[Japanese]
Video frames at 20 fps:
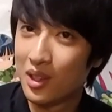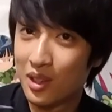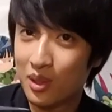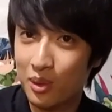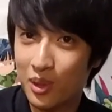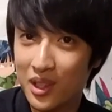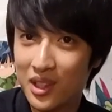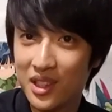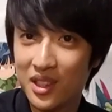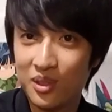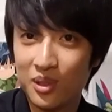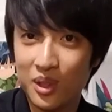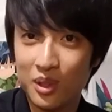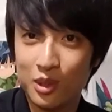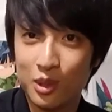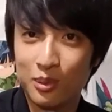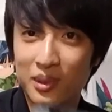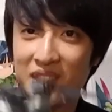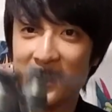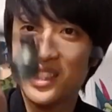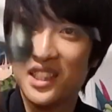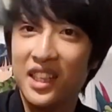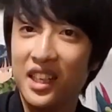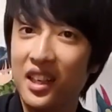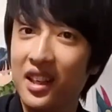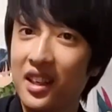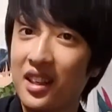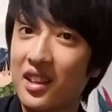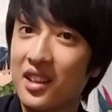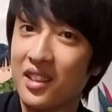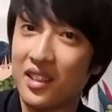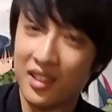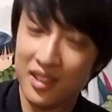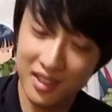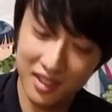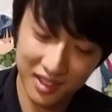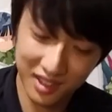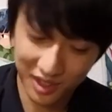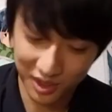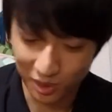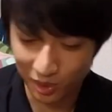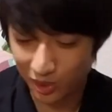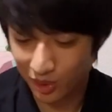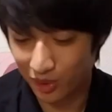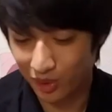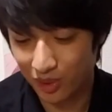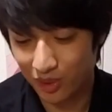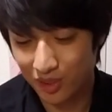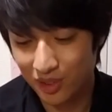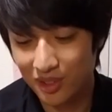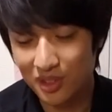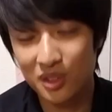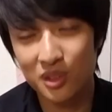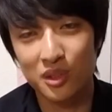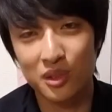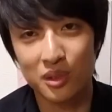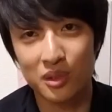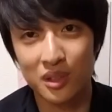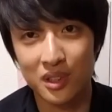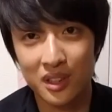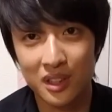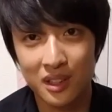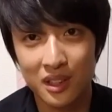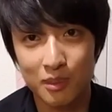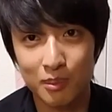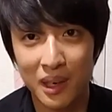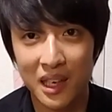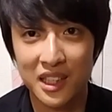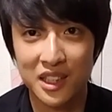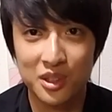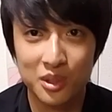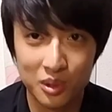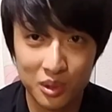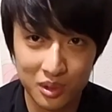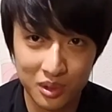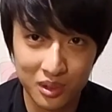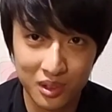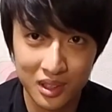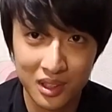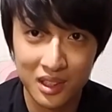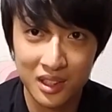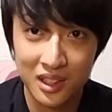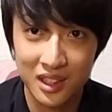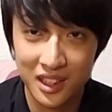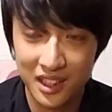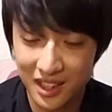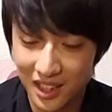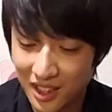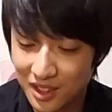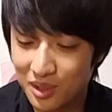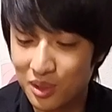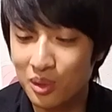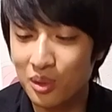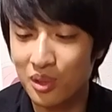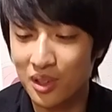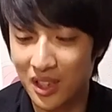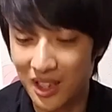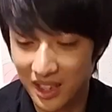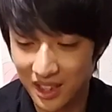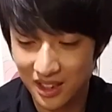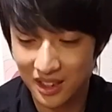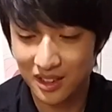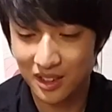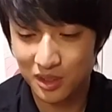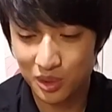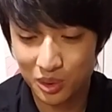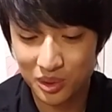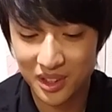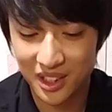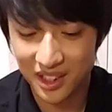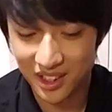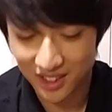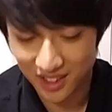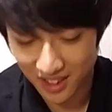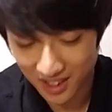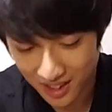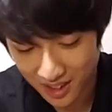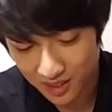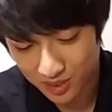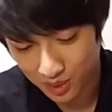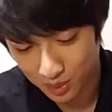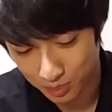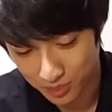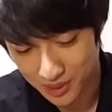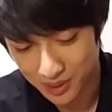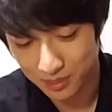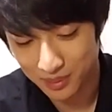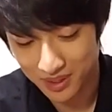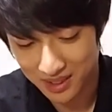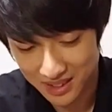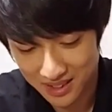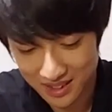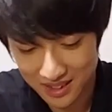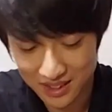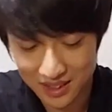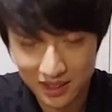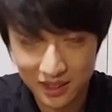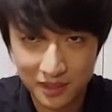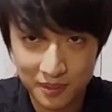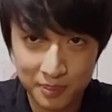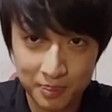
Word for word: こうやってこれを飛ばして、いろいろ、ちょっと、まあ人のいないところで撮っていきたいなと思ってます。